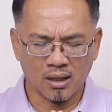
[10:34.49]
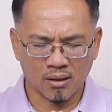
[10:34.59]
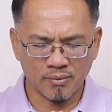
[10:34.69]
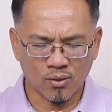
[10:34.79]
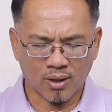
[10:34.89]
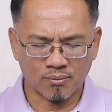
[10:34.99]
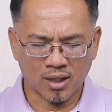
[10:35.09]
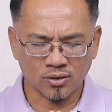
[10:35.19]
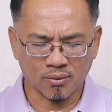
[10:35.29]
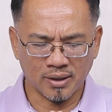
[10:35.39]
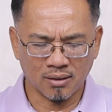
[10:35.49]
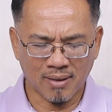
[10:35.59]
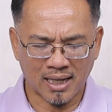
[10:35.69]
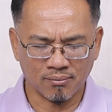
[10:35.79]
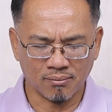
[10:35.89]
และมีความรักต่อเพื่อน
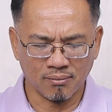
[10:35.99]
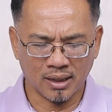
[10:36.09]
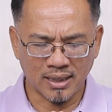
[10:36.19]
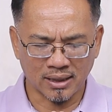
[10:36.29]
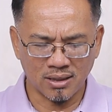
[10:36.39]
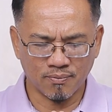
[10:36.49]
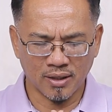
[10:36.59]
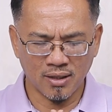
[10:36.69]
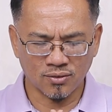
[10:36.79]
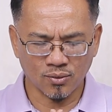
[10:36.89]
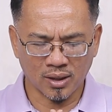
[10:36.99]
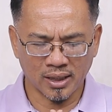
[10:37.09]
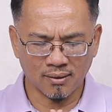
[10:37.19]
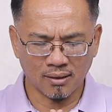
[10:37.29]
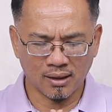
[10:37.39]
บ้านเหมือนอย่างที่พระเยซูค
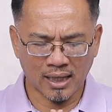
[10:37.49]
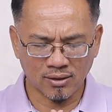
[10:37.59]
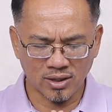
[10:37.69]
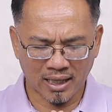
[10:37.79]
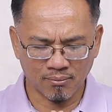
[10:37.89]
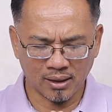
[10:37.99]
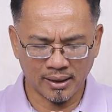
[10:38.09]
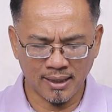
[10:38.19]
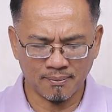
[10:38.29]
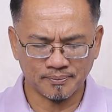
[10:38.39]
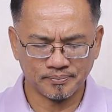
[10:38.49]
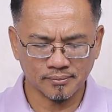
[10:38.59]
ริสต์รักชายมือรีบ